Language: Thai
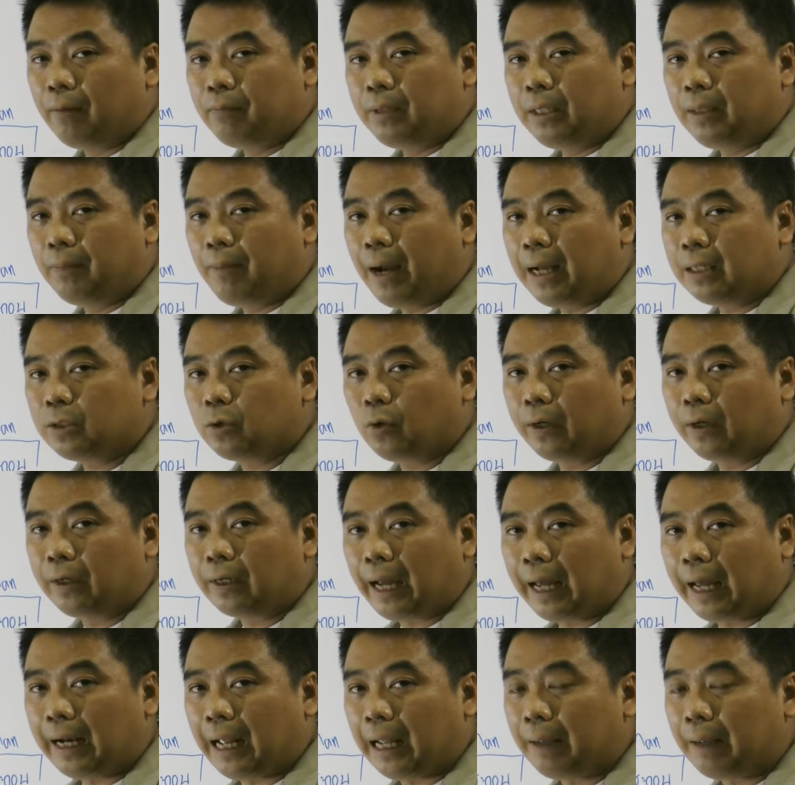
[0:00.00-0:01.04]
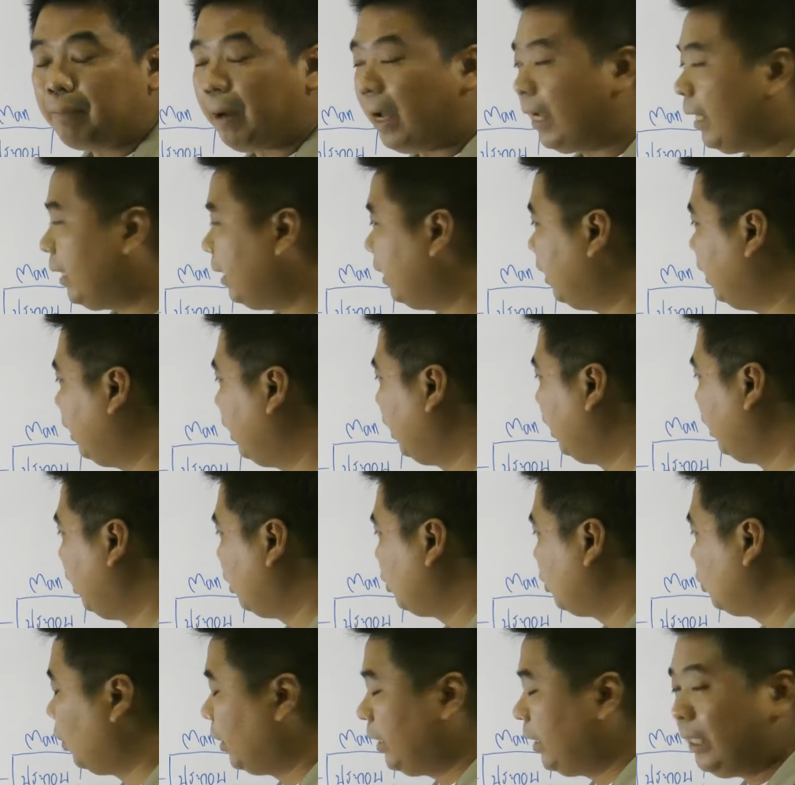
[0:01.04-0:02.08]
มีบางส่วนขาดหายไป
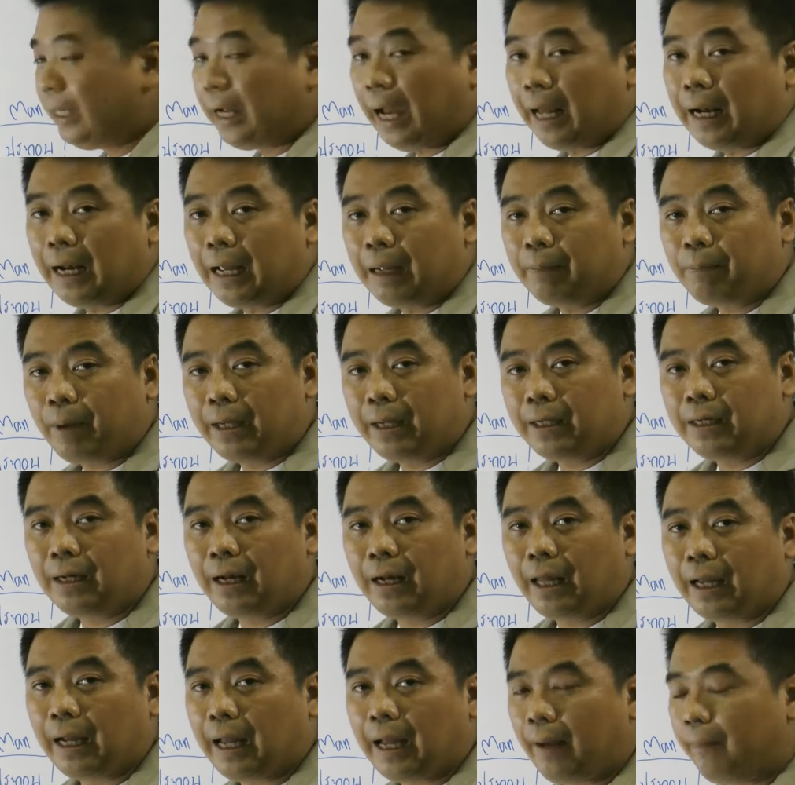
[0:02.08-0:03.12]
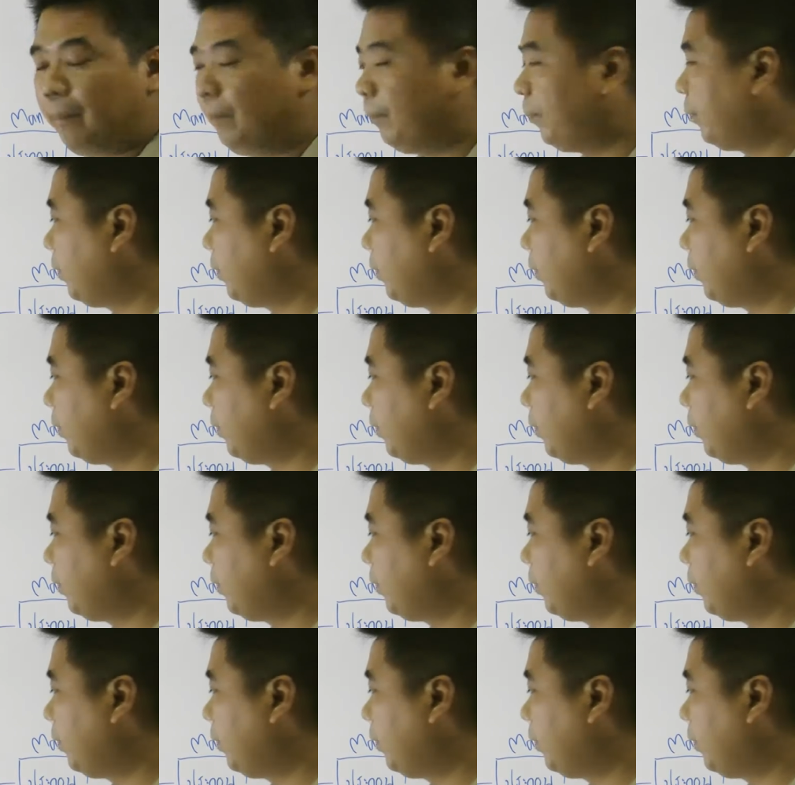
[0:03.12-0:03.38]
ส่วนที่ขาดหายไปคืออะไรครับ